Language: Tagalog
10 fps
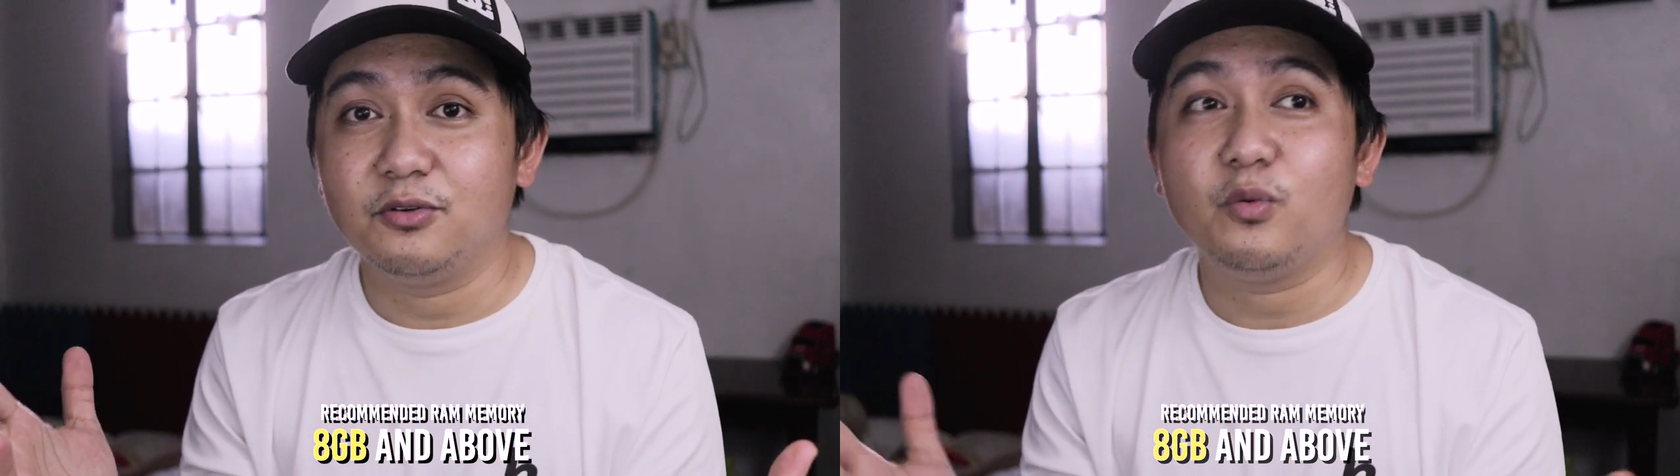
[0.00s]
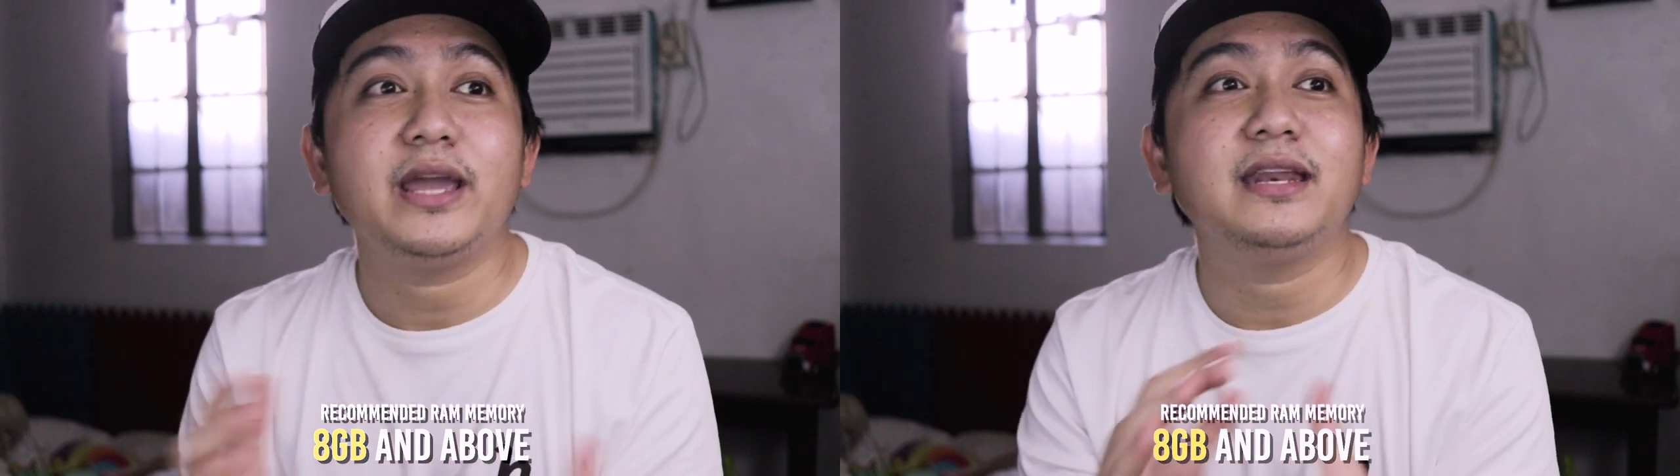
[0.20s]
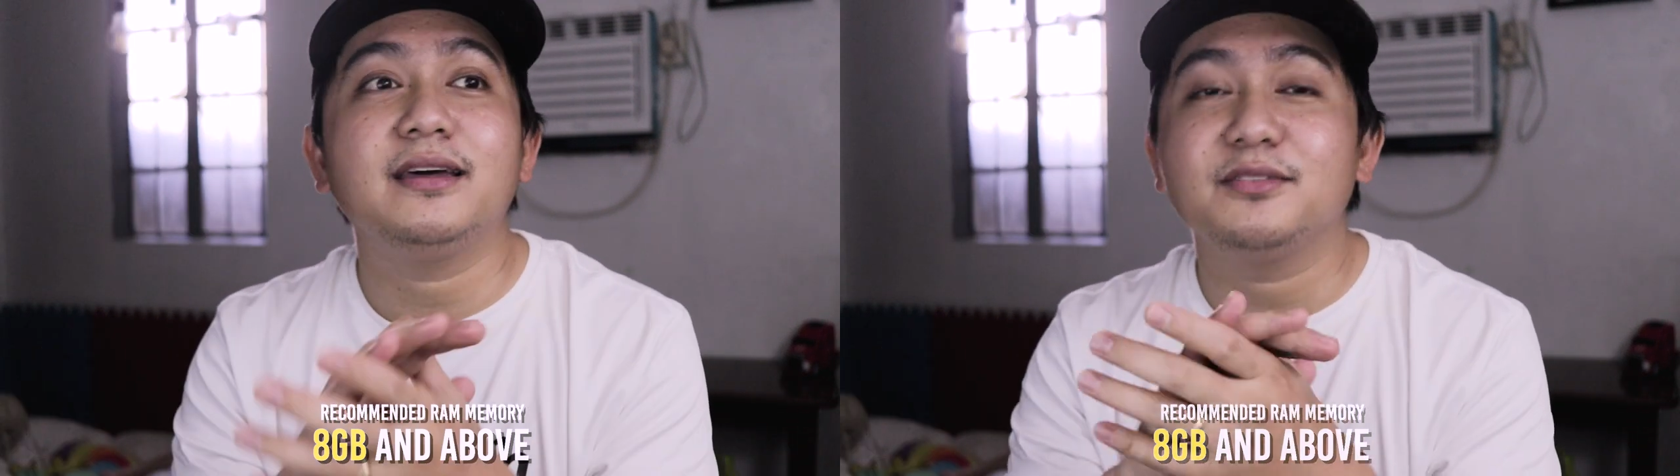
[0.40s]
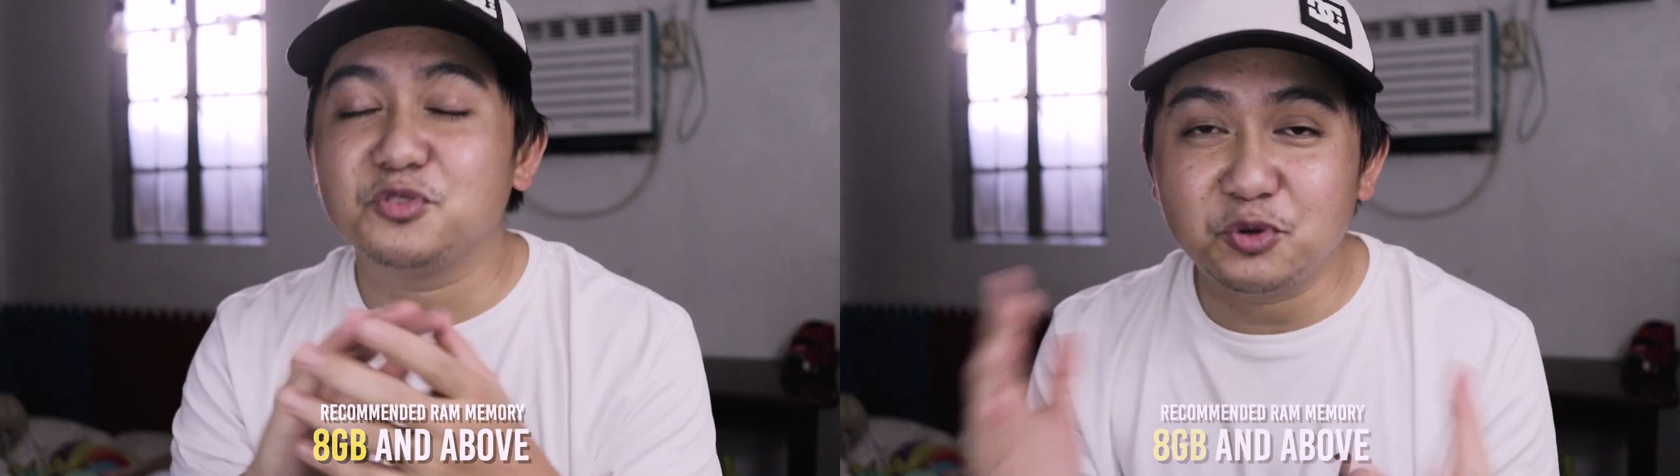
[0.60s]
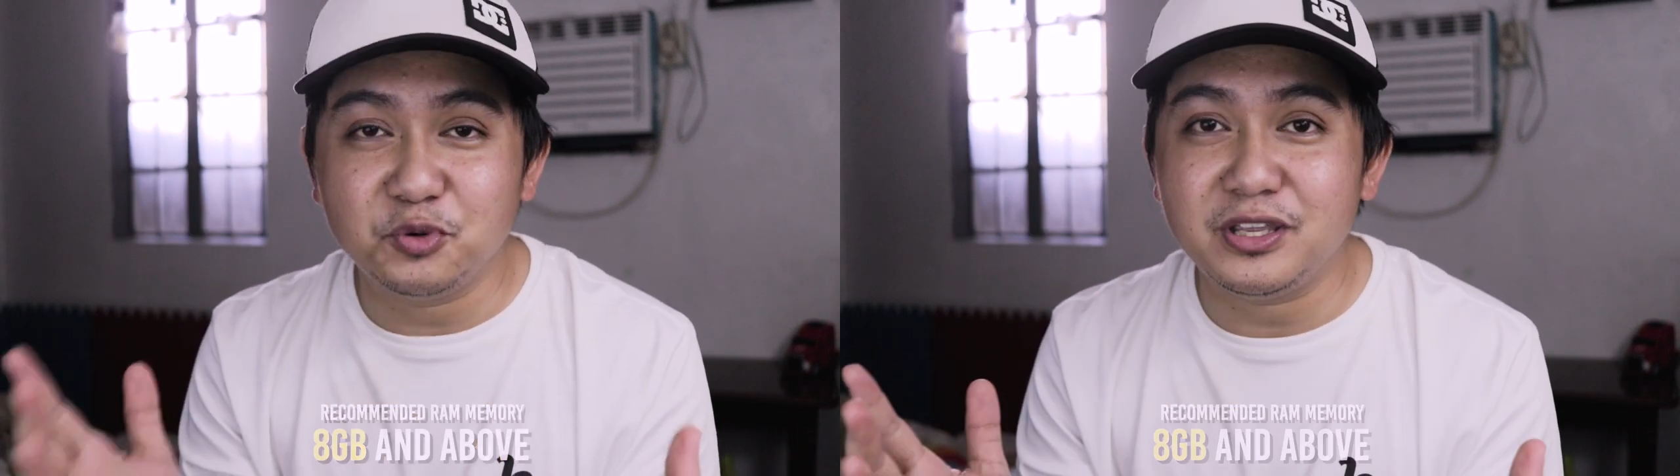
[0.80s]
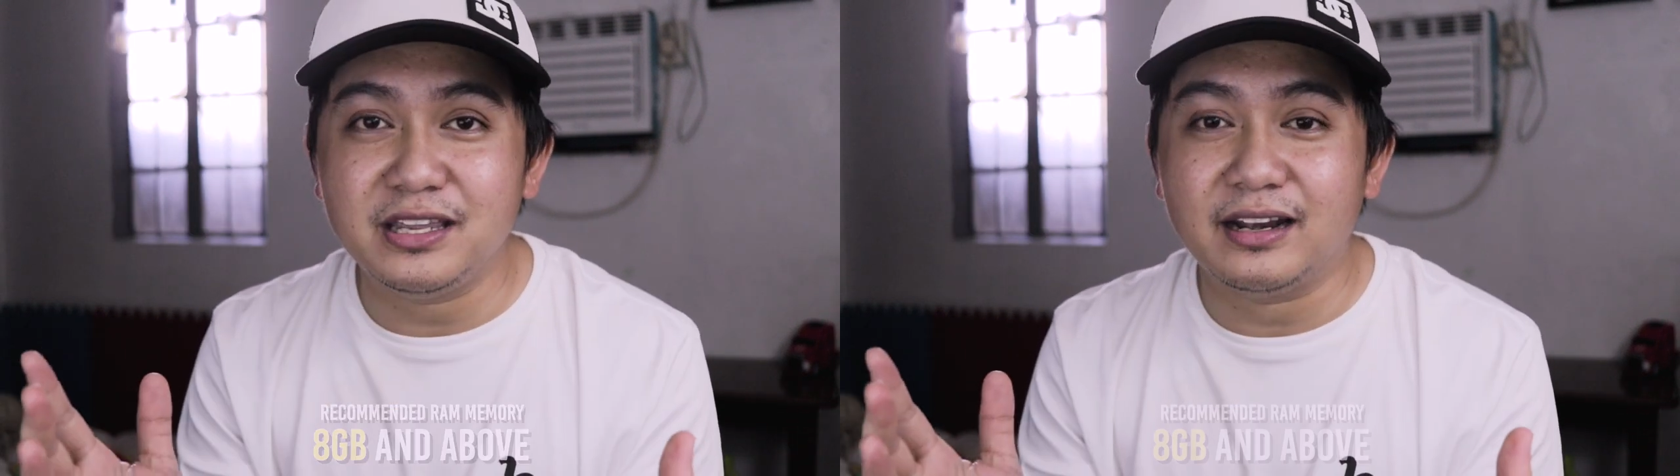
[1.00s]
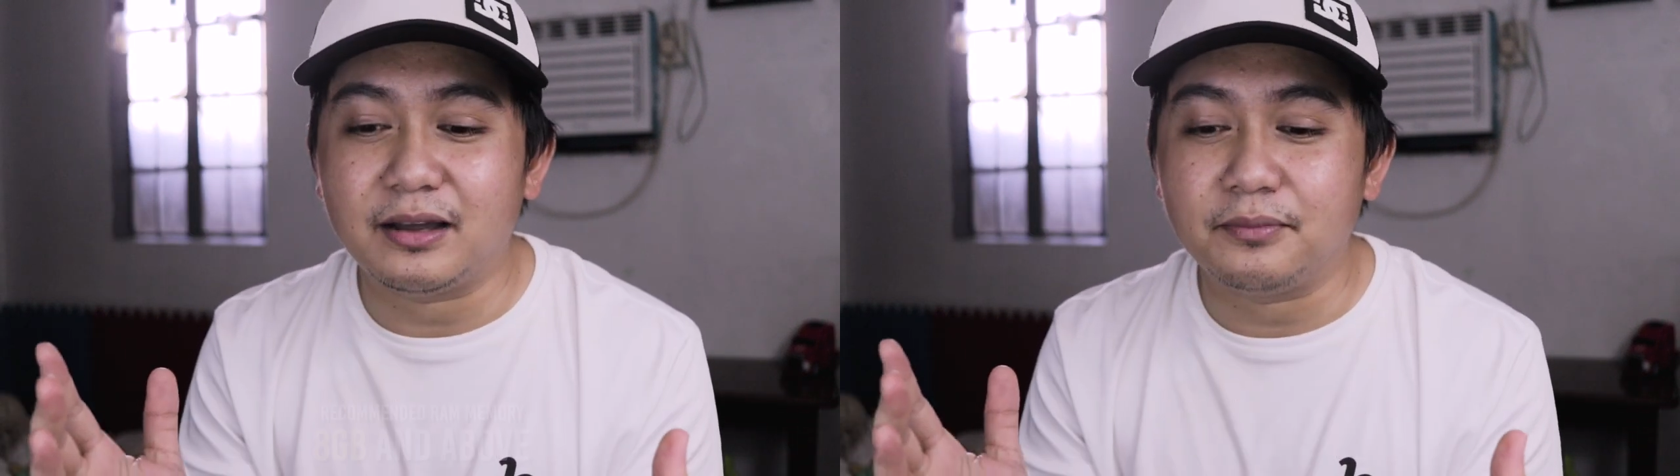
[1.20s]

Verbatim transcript: Why not 2GB